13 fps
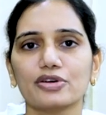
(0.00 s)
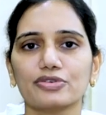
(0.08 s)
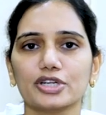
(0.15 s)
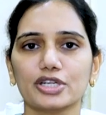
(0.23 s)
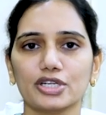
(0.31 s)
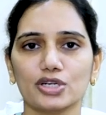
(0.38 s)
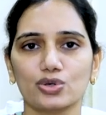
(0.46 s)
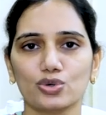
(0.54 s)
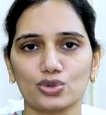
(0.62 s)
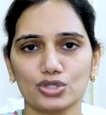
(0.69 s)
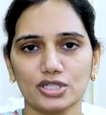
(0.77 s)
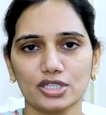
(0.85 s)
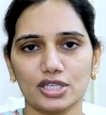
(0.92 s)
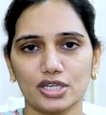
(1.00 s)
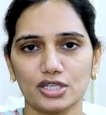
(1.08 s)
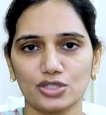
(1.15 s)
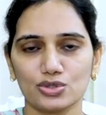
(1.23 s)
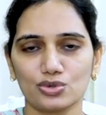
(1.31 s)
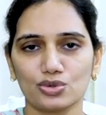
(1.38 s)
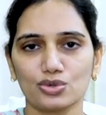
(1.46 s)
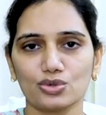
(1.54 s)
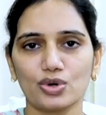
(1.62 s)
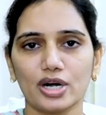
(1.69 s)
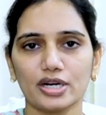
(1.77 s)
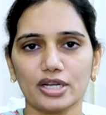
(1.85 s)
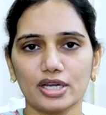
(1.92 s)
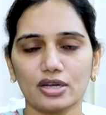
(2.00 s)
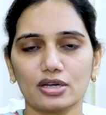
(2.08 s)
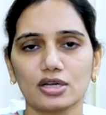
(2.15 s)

వీటిని డోస్ని తగ్గించుకుంటూ అంటే